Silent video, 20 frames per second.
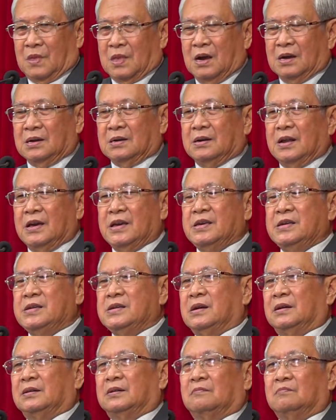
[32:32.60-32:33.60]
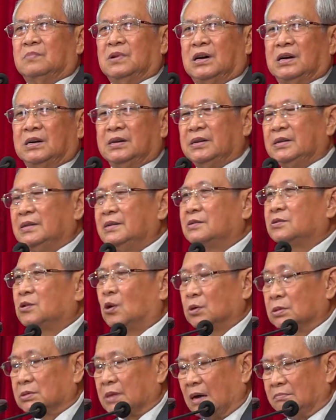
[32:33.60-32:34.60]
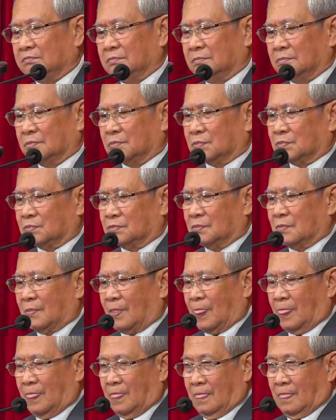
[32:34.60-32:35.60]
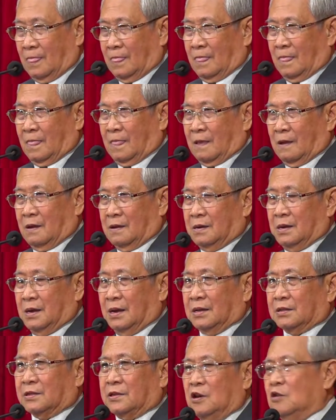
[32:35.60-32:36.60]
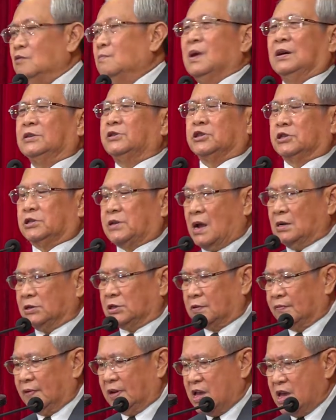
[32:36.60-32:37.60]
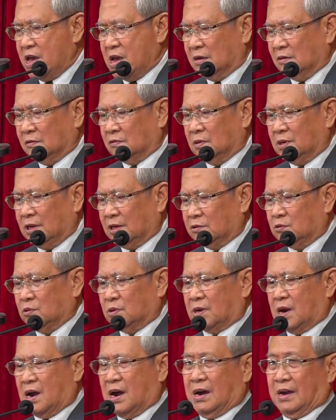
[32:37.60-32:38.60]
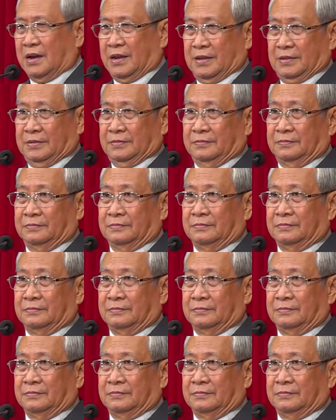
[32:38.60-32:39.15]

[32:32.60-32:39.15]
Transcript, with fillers: Dần đi ở trong nơi tối tăm, có nghĩa là thiếu mất sự sáng, sự vinh hiển của Đức Chúa Trời.